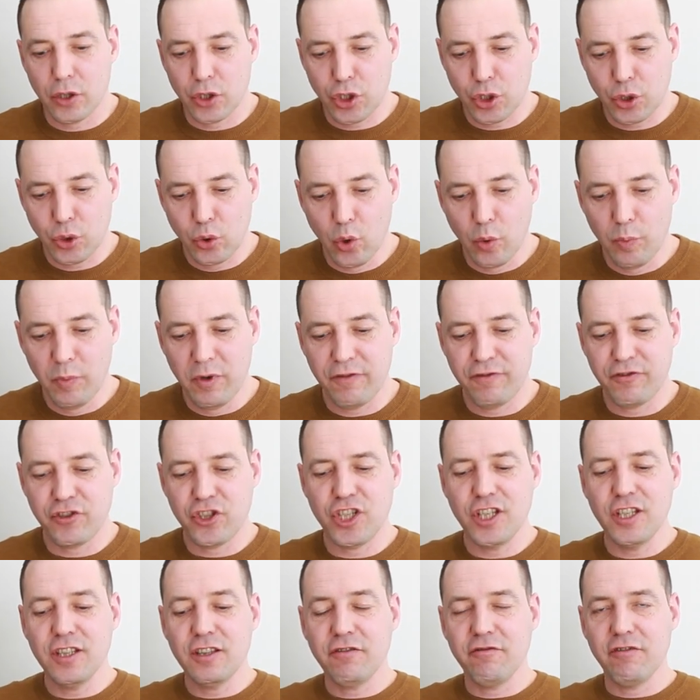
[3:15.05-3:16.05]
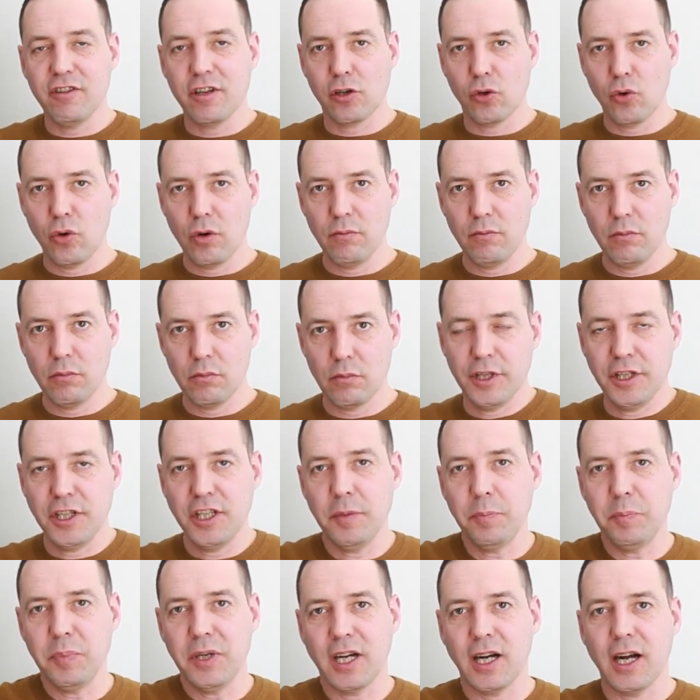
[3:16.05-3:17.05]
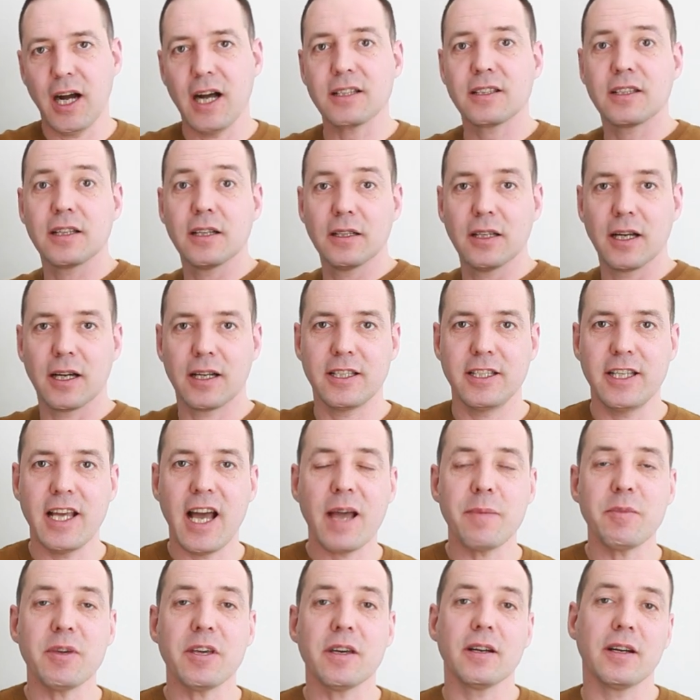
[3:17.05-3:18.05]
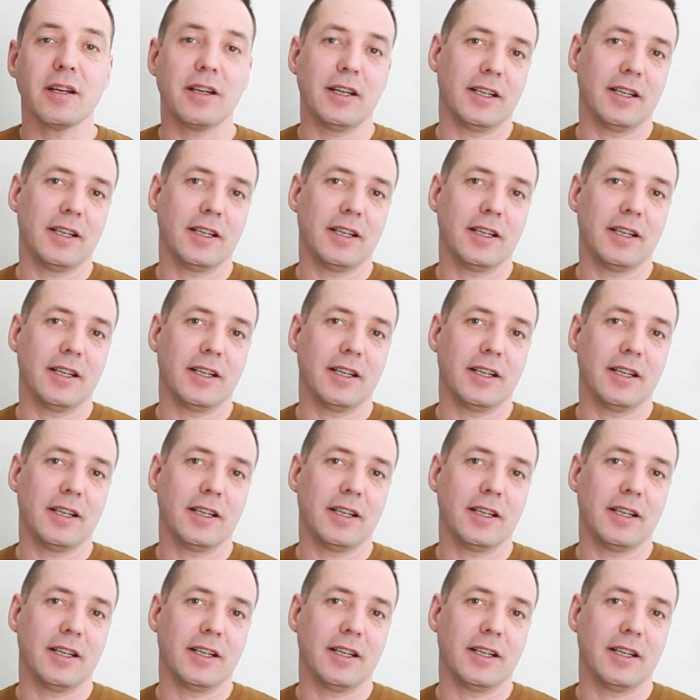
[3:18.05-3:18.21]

чтобы в четвером не пихаться локтями,